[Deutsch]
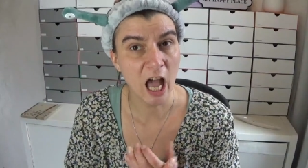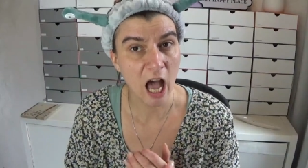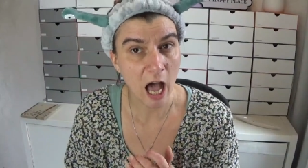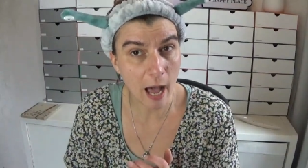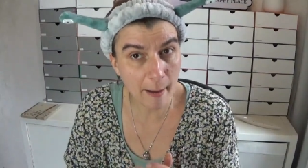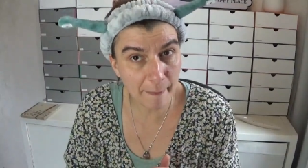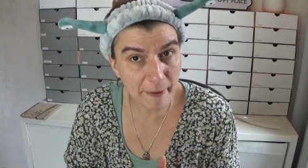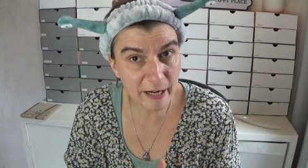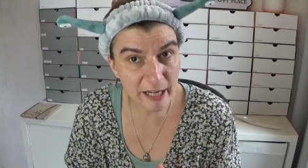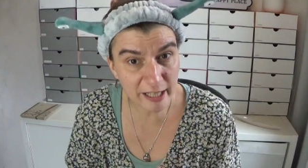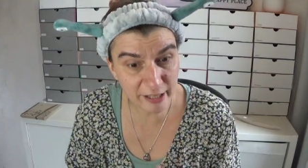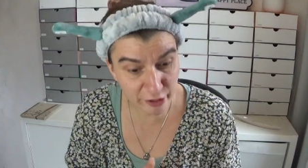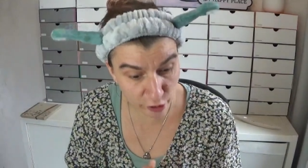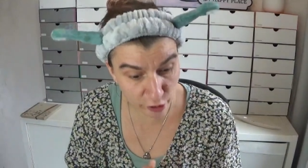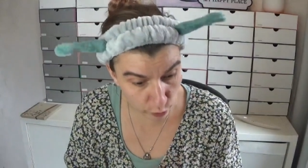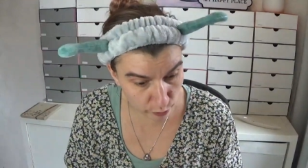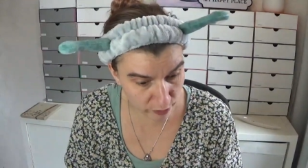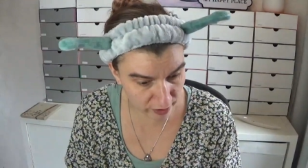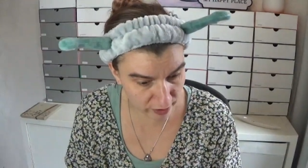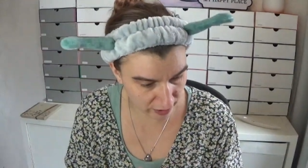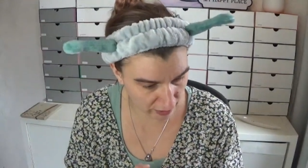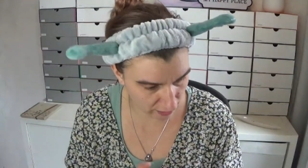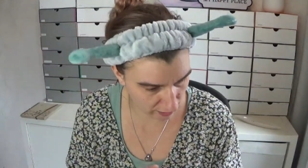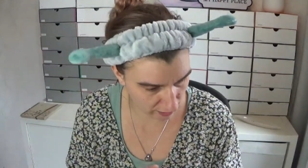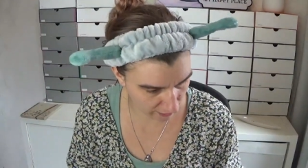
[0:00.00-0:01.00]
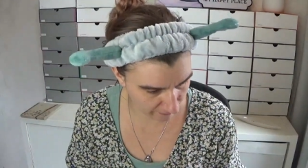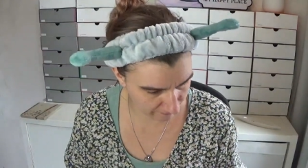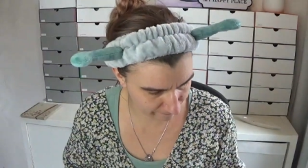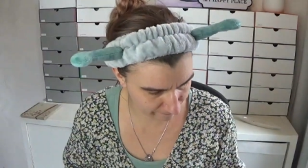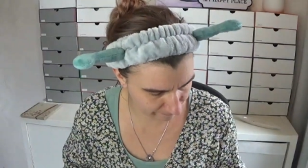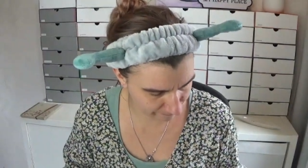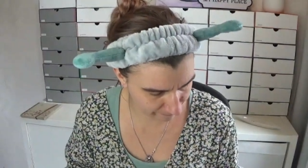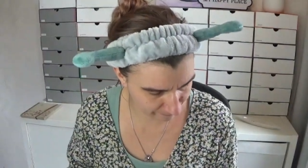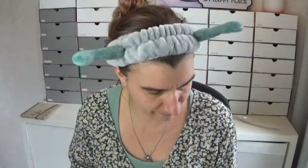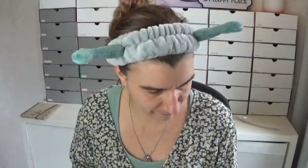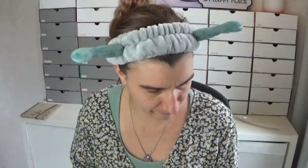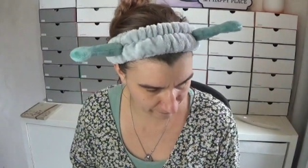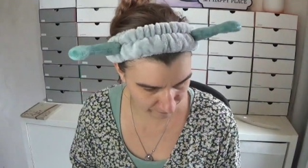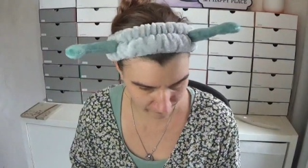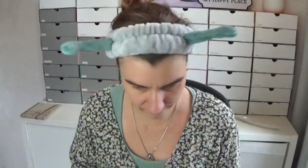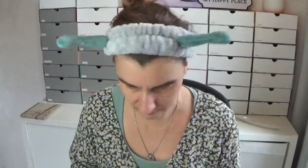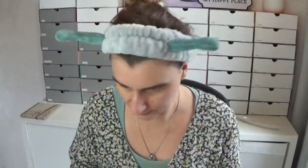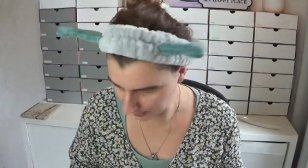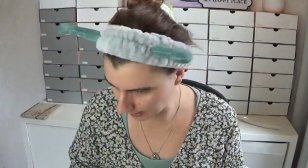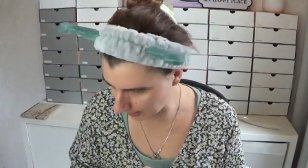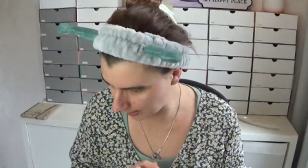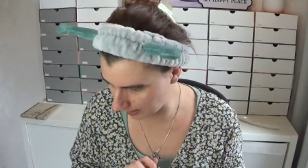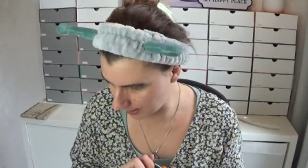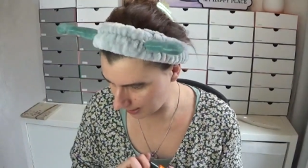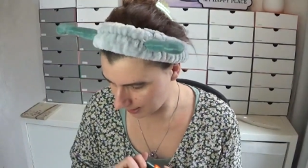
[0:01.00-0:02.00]
aber nicht zu sticky.
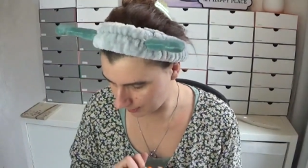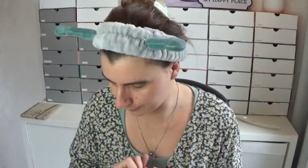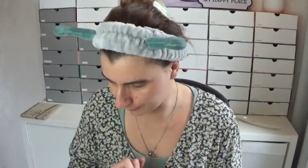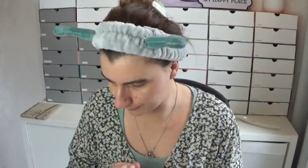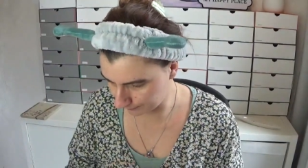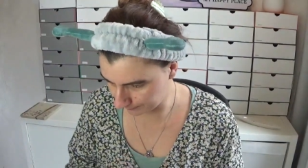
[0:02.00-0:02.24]
Genau.